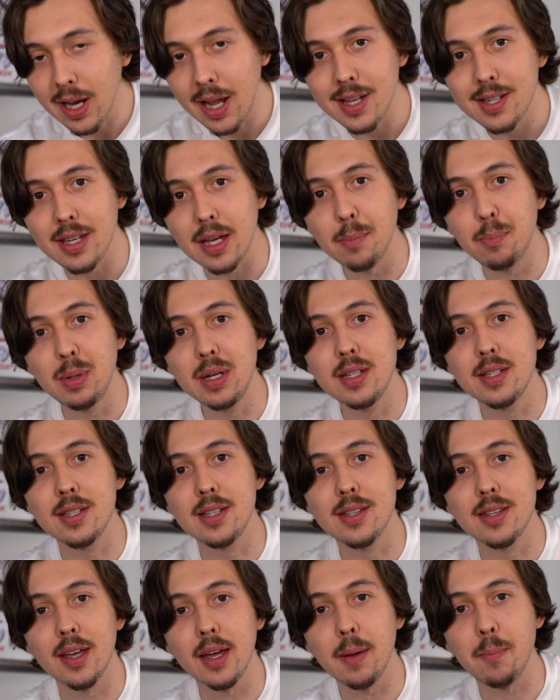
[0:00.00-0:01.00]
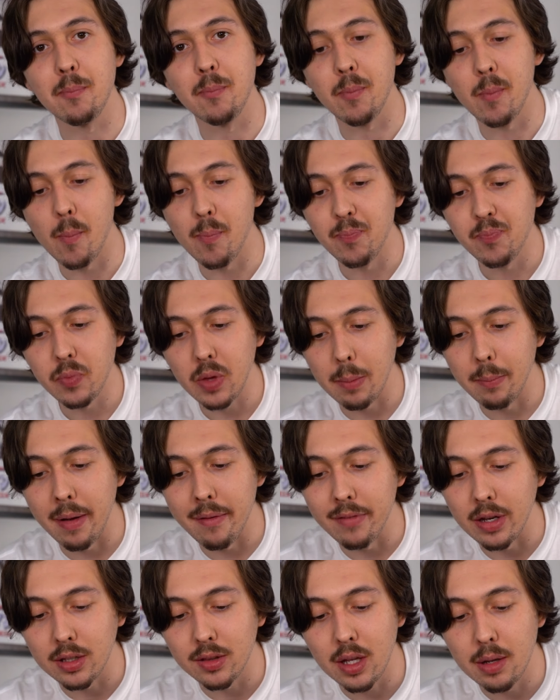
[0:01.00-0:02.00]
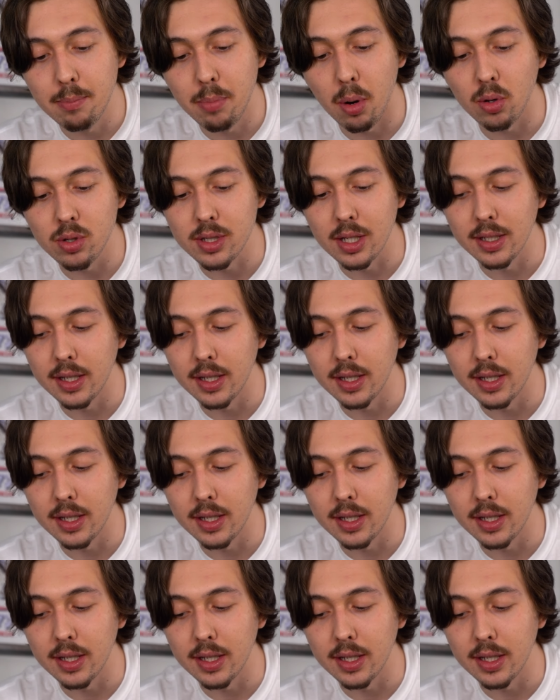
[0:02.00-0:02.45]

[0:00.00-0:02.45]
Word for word: de la simplicité, mais avec des bons